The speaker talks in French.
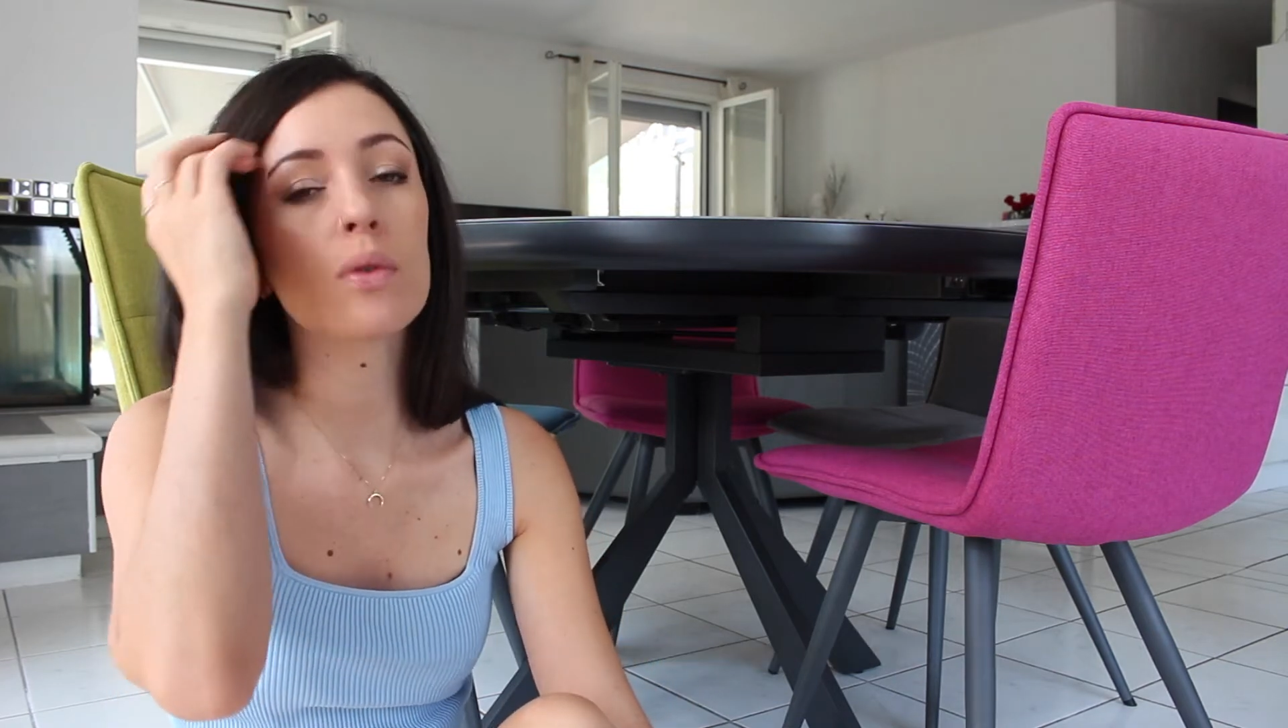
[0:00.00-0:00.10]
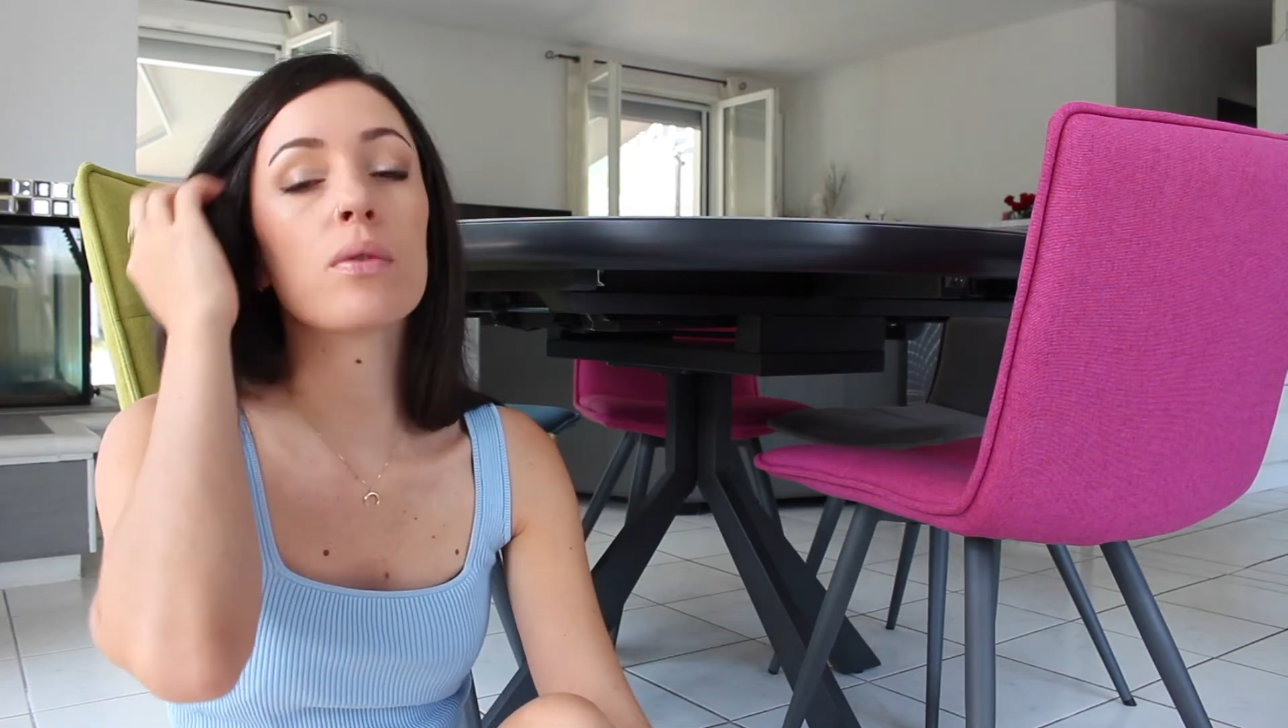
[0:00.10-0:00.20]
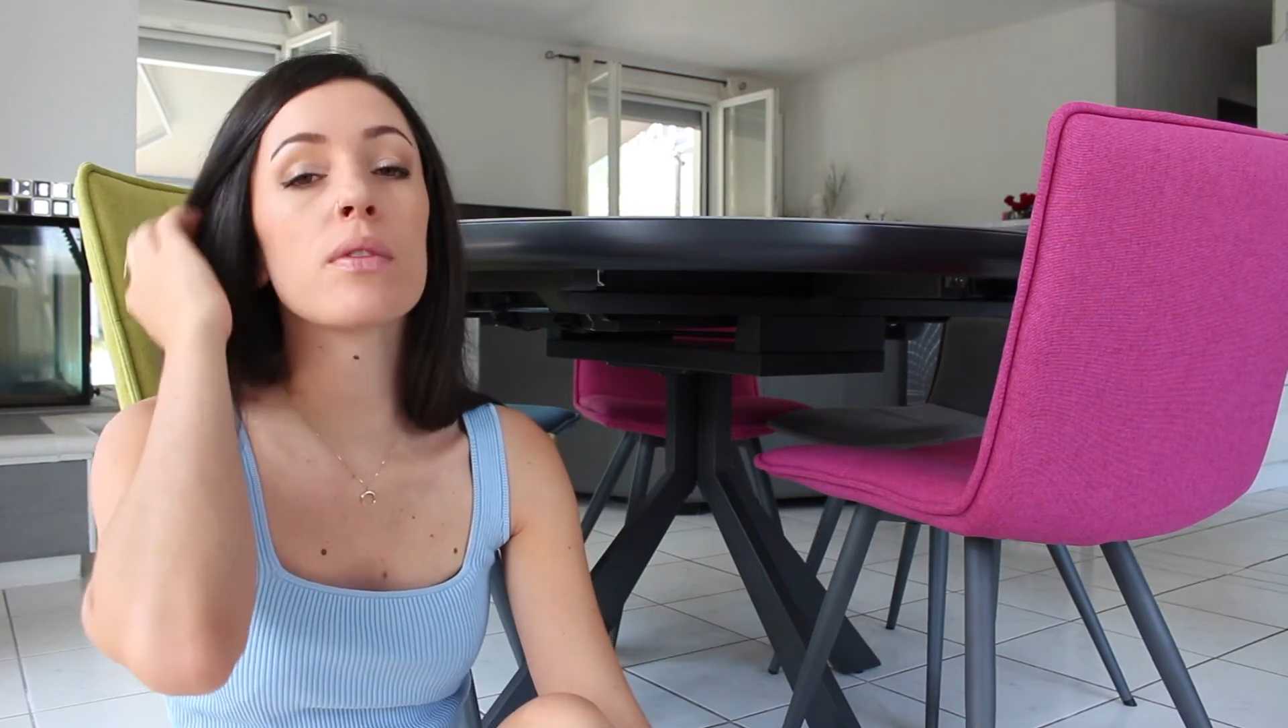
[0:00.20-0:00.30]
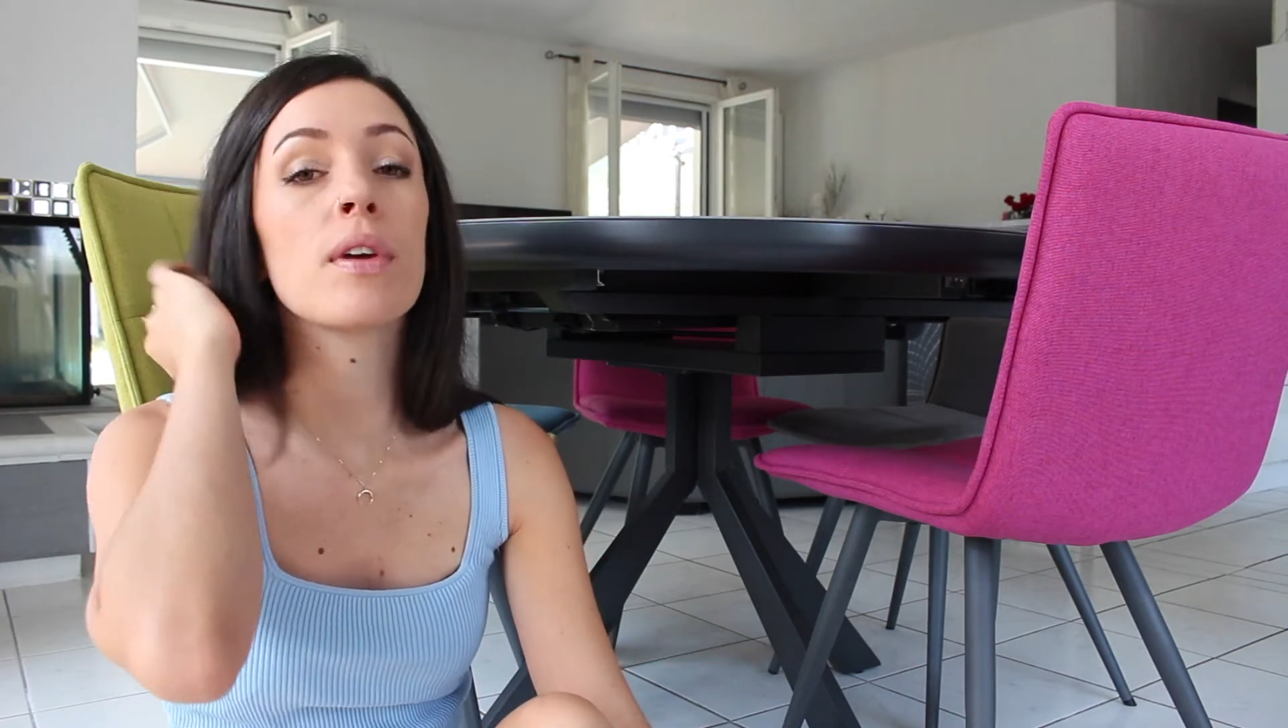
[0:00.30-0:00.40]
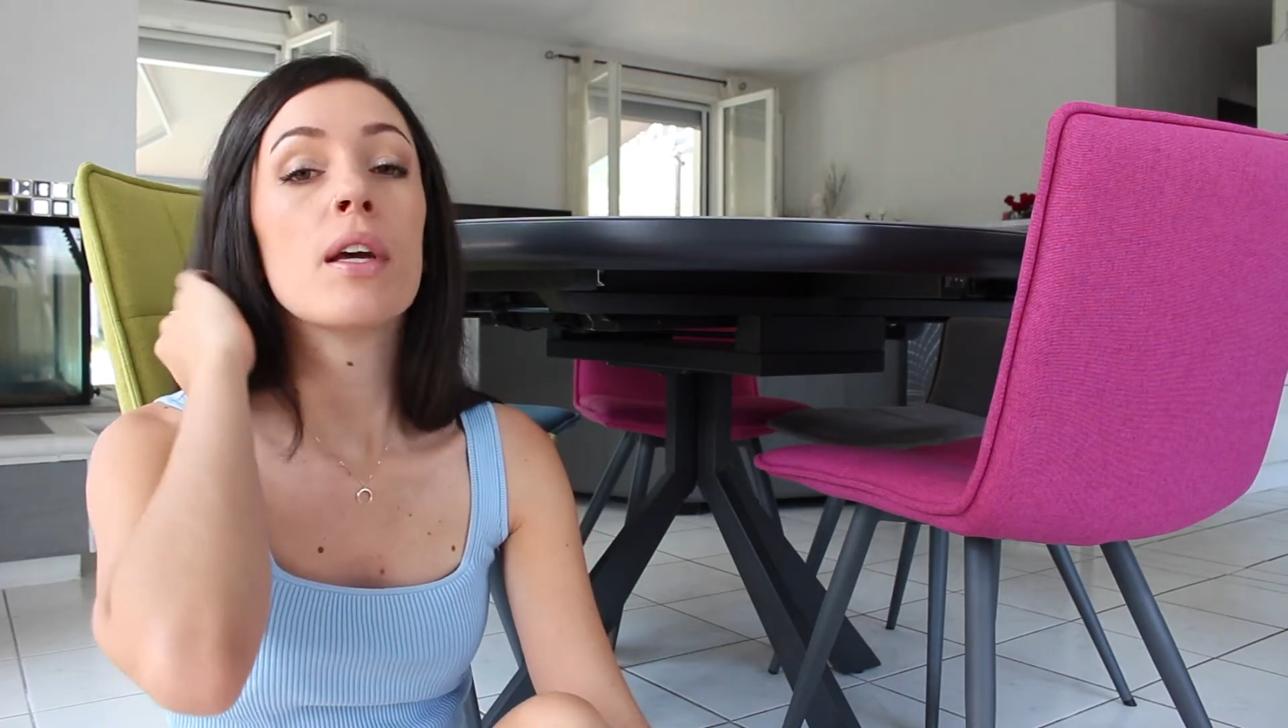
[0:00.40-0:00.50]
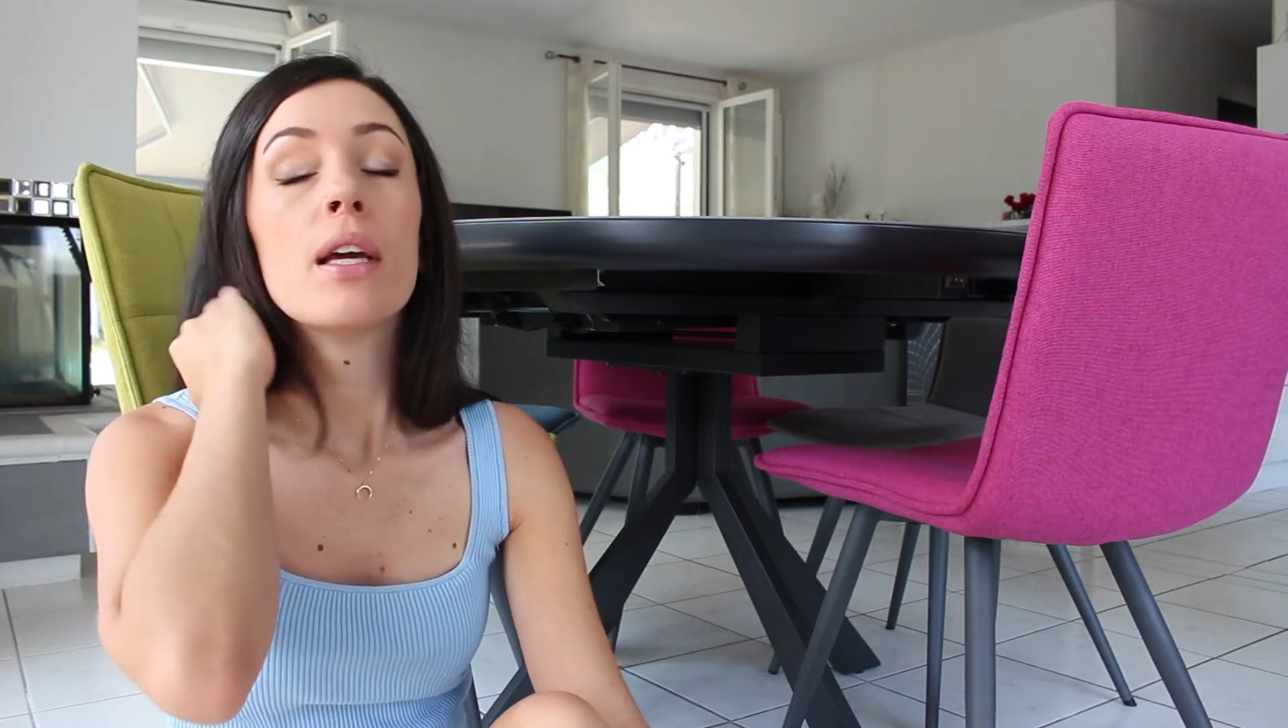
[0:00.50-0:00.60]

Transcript: de comptes